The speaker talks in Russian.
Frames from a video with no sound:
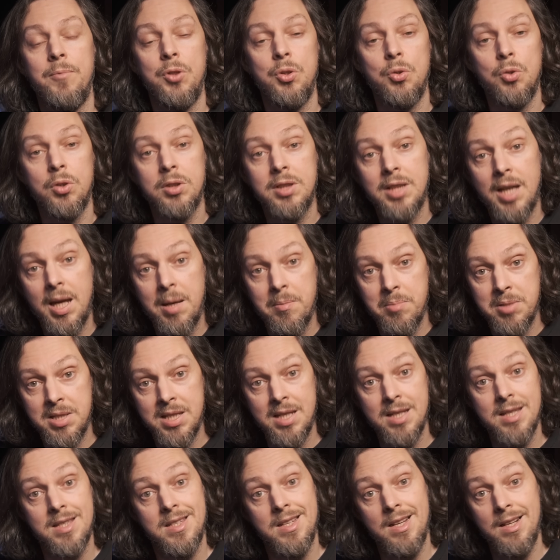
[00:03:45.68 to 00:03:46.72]
Но
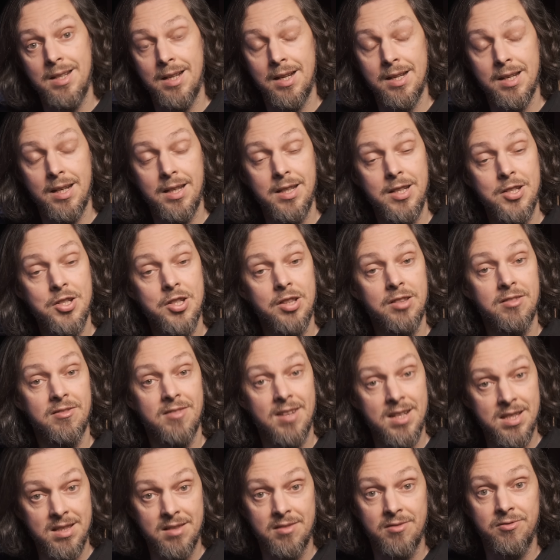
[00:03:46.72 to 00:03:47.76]
Type-C сильно ограничит
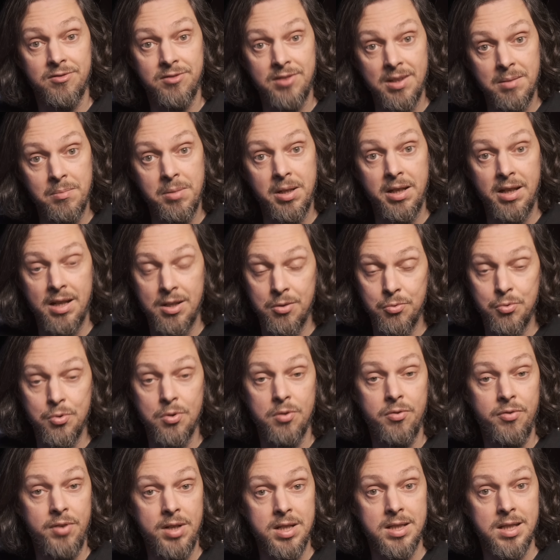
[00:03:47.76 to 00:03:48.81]
вас в выборе
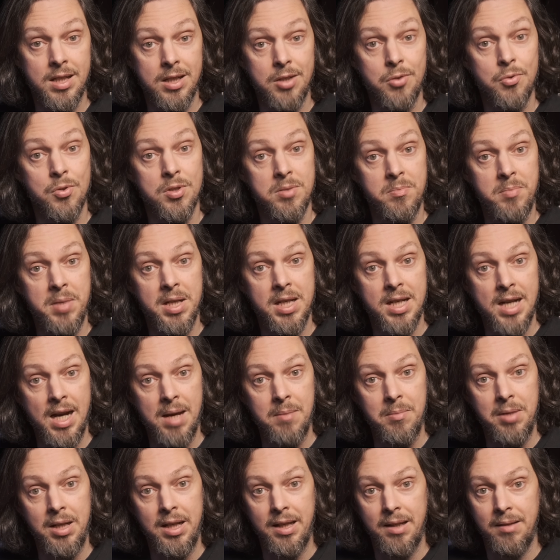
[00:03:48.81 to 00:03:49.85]
аудиофильских USB
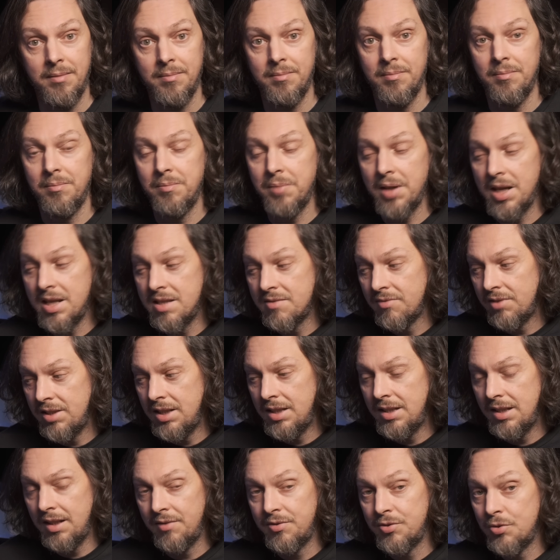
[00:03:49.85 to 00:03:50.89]
кабелей.
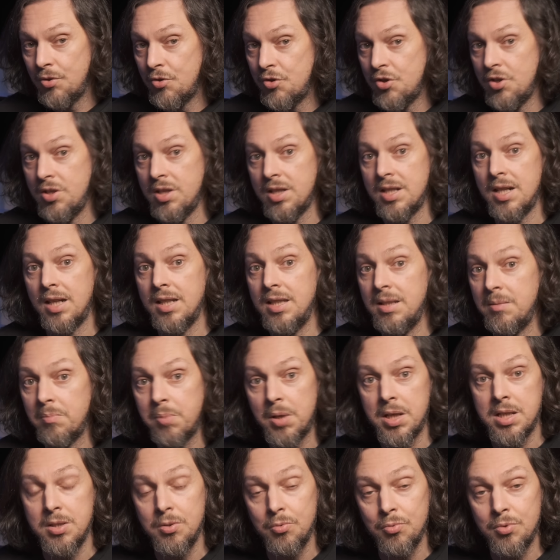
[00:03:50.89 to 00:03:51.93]
Производители все еще никак не
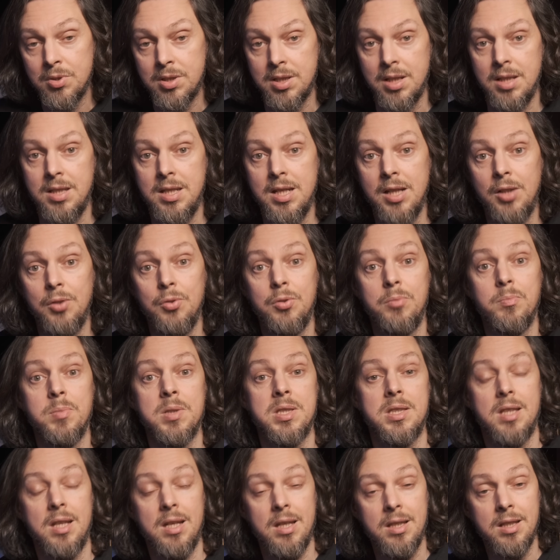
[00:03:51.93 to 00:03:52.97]
проснутся, делают по
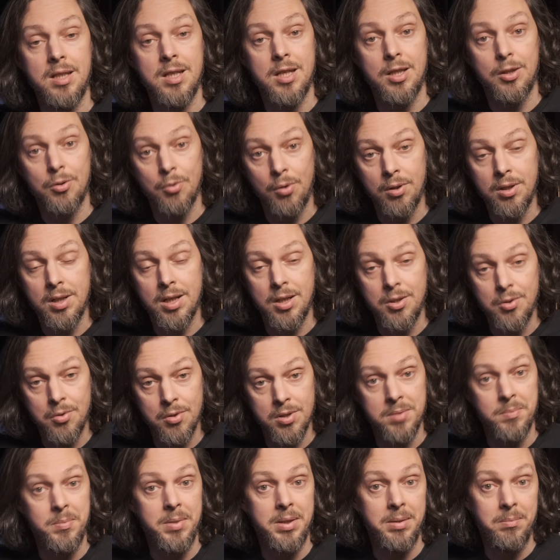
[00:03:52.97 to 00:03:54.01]
старинке только
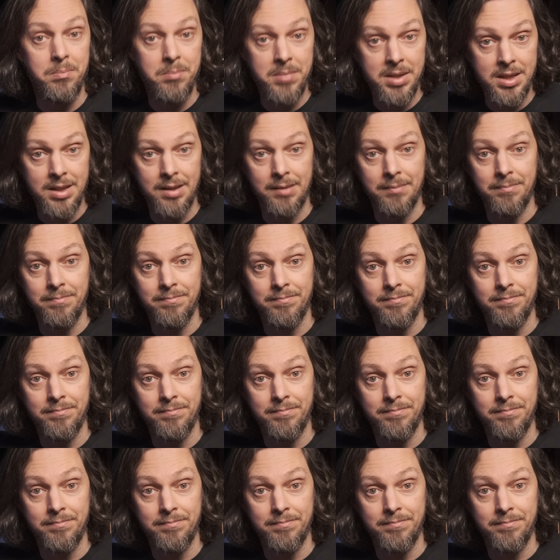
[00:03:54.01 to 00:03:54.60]
USB-B.